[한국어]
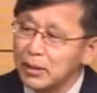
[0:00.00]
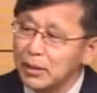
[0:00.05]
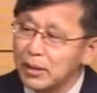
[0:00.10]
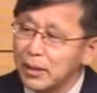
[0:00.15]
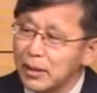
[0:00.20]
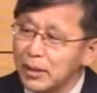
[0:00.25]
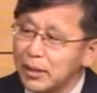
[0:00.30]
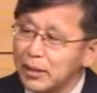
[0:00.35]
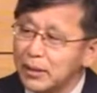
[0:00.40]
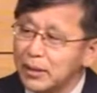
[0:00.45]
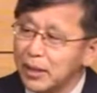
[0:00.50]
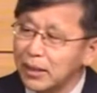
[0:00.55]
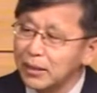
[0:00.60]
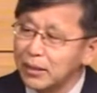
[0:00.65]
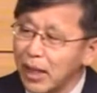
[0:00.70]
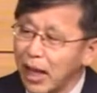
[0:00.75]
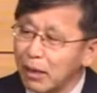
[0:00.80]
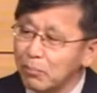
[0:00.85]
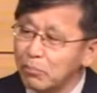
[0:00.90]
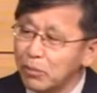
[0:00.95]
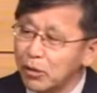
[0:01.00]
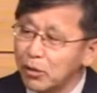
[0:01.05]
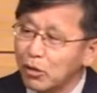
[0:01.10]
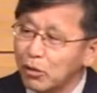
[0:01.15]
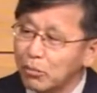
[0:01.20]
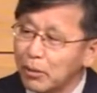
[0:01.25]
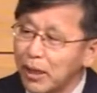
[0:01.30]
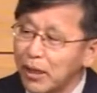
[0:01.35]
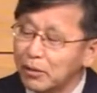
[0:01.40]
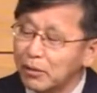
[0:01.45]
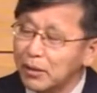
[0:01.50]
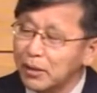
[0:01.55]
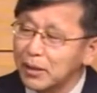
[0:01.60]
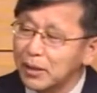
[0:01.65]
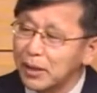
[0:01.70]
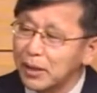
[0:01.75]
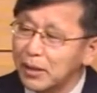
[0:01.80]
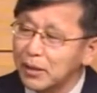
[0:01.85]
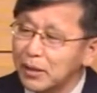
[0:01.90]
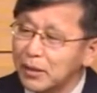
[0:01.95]
일단은 안 믿고 봐야
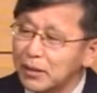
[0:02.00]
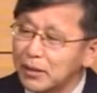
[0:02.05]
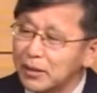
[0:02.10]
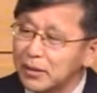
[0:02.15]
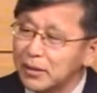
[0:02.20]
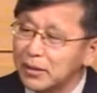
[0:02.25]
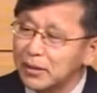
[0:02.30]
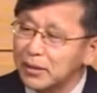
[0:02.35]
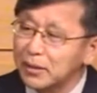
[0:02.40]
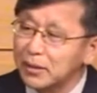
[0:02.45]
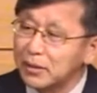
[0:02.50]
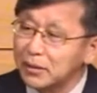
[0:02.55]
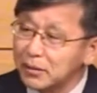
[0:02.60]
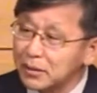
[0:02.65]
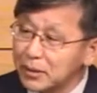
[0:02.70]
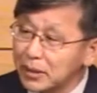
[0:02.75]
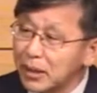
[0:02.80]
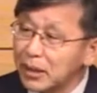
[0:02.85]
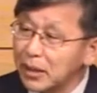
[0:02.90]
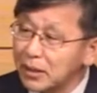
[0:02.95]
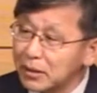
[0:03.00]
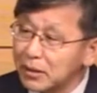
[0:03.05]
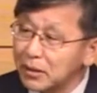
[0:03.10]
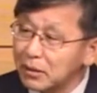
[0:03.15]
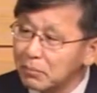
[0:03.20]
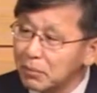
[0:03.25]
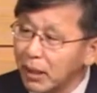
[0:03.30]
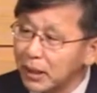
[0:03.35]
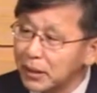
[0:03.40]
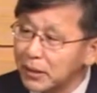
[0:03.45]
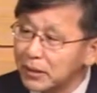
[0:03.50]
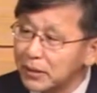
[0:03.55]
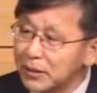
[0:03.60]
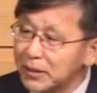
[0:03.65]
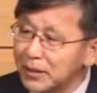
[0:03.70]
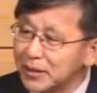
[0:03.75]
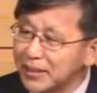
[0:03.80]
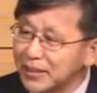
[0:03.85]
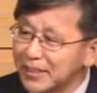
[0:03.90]
된다. 이제 그런 생각들이 많이 있어요.